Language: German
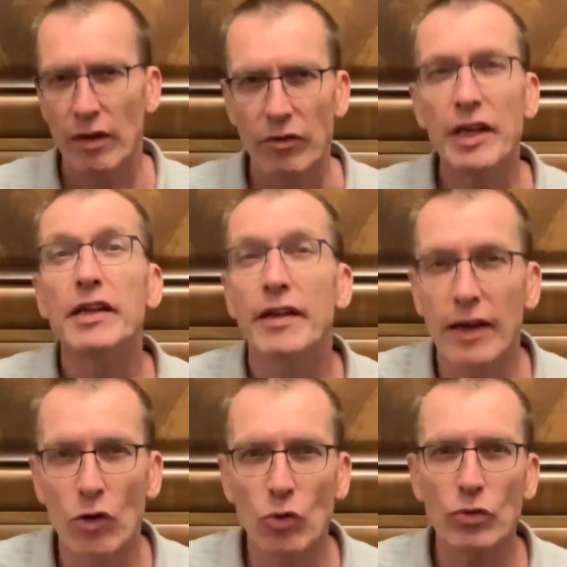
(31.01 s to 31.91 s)

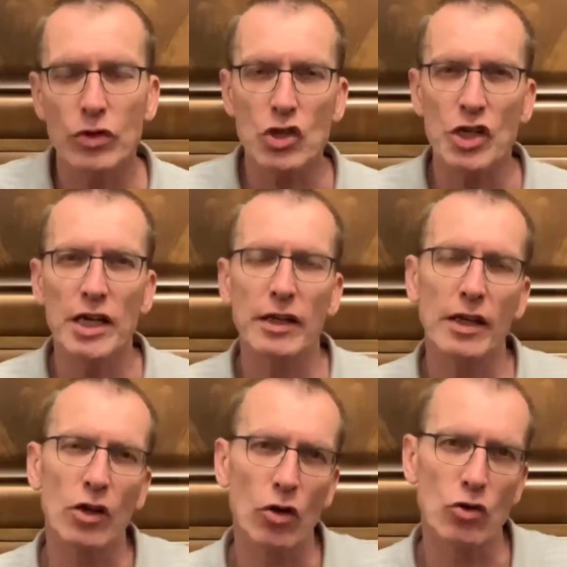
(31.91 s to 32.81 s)
wichtige Unterschiede
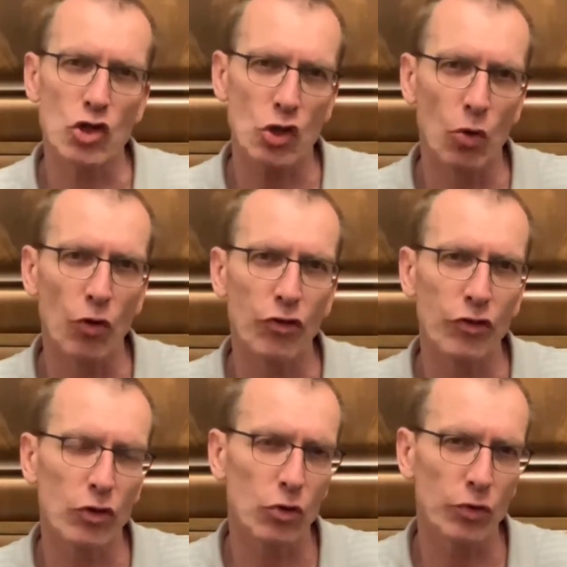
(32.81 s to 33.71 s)
da
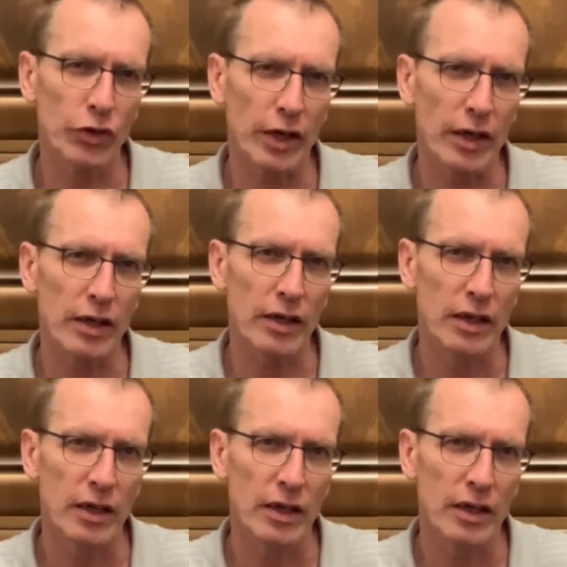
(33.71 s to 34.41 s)
anstoßen und äh,